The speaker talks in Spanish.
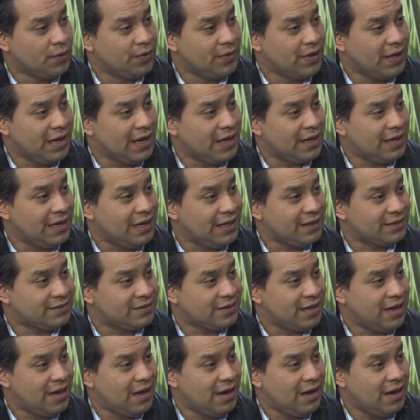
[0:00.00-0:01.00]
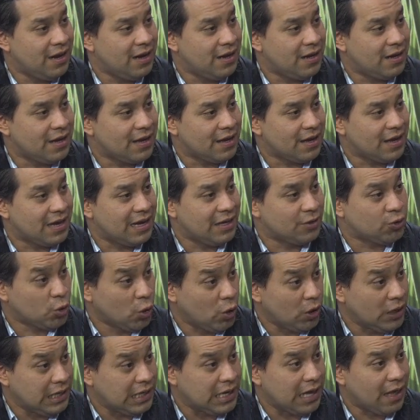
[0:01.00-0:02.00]
de la Iglesia eh,
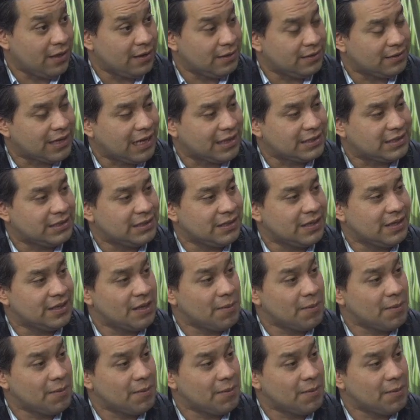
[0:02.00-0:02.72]
Católica del Táchira,